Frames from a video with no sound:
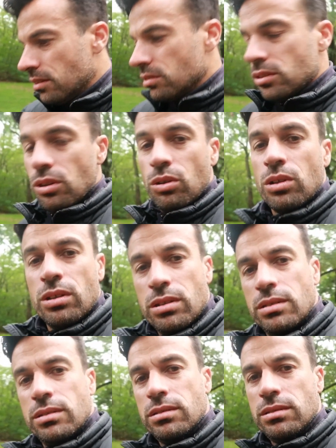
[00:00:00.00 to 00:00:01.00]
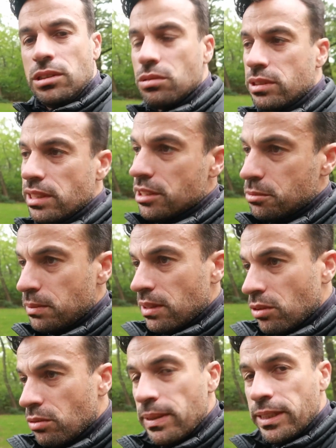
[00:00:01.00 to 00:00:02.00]
und auch nicht nur
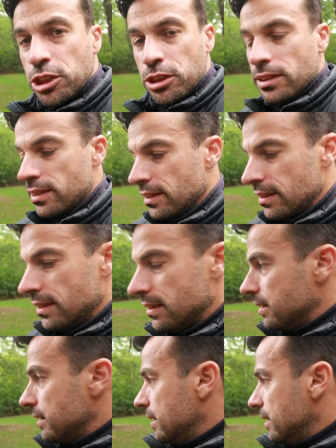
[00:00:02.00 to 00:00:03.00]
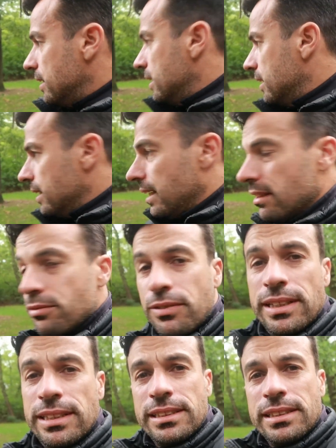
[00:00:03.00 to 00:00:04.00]
Tennisspieler, auch Mensch.
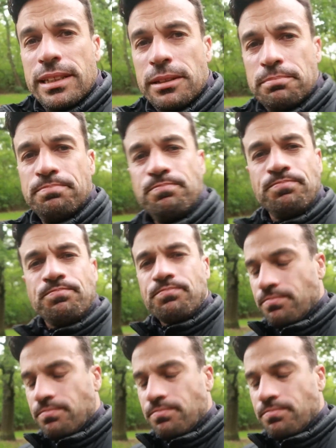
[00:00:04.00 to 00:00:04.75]
Jedenfalls ähm,